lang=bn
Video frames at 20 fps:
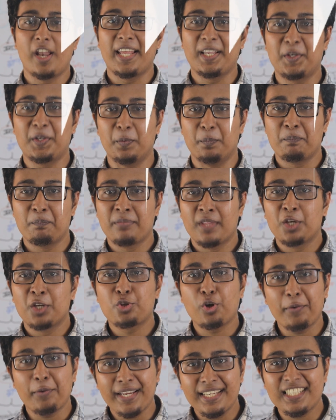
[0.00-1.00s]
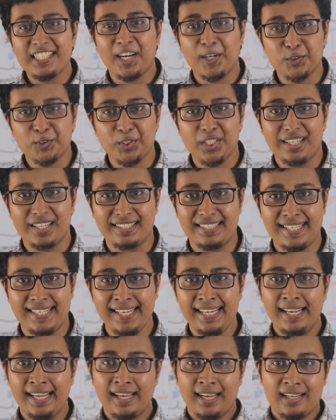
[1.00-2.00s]
আলাইকুম সবাইকে স্বাগত জানাচ্ছি
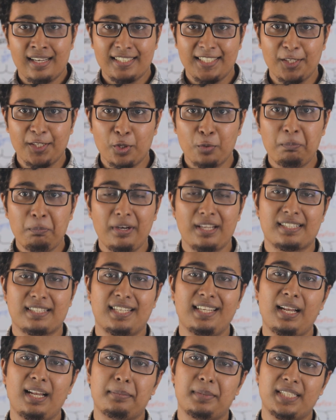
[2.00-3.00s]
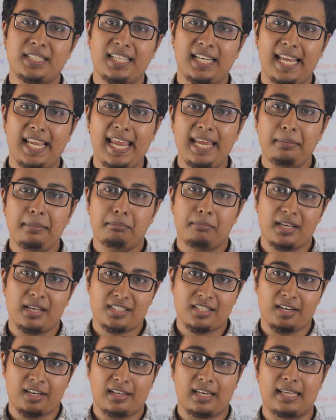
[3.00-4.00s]
নিরন প্লাসের আমাদের এই
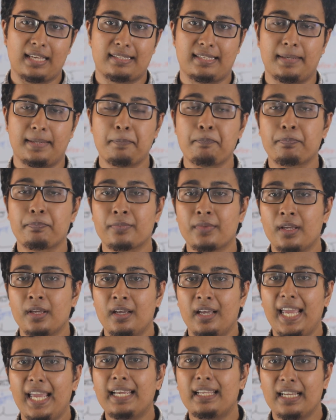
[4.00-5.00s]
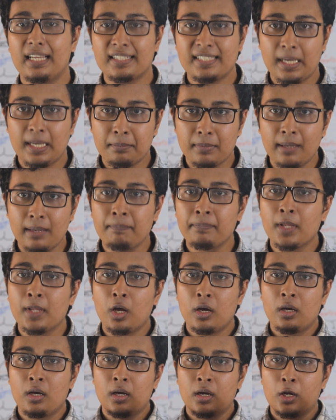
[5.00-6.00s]
মাস্টার ক্লাসে এই ক্লাসে আমরা
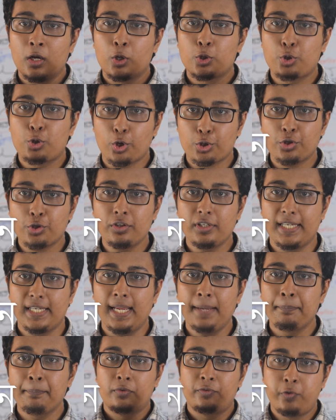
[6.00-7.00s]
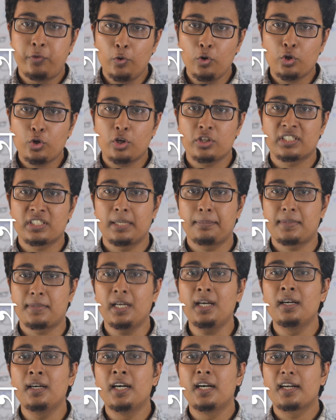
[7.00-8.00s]
শ্বসন নিয়ে ফুল
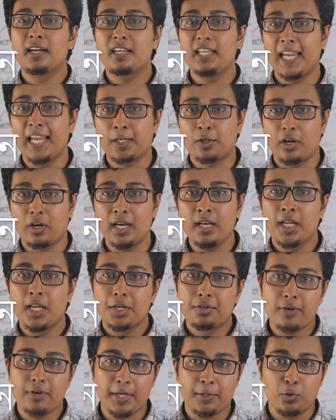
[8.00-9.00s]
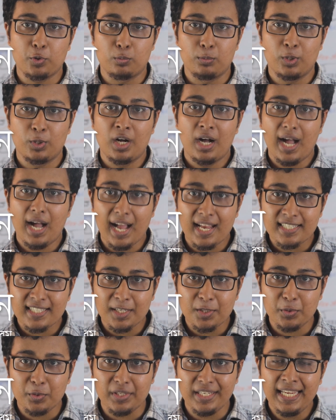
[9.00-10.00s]
কনসেপ্টটা ক্লিয়ার করার ট্রাই করব
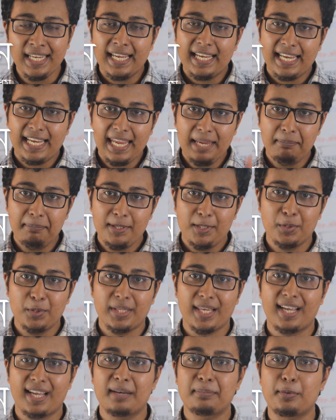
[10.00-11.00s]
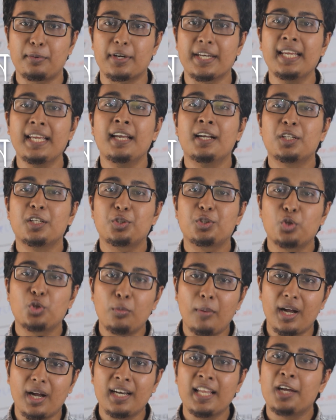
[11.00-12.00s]
আশা করি এই ভিডিও দেখার পরে
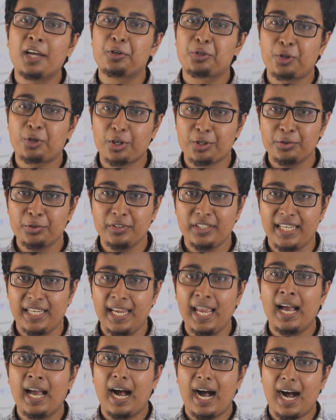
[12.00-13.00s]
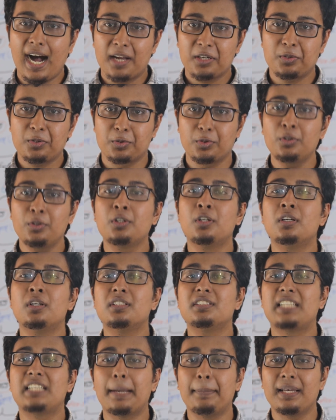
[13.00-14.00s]
তোমার শ্বসন নিয়ে আর কোনো
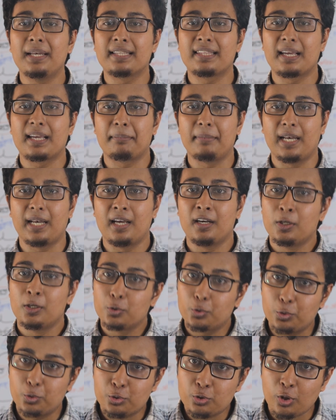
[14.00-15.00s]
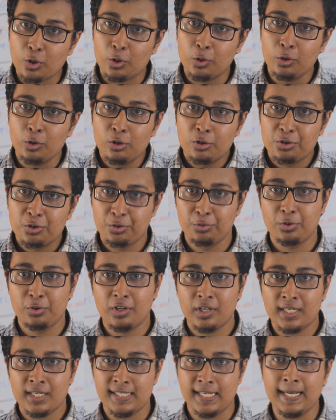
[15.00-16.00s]
ঝামেলা থাকবে না তো চলো শুরু
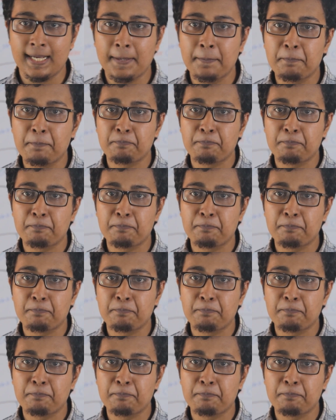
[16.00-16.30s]
করা যাক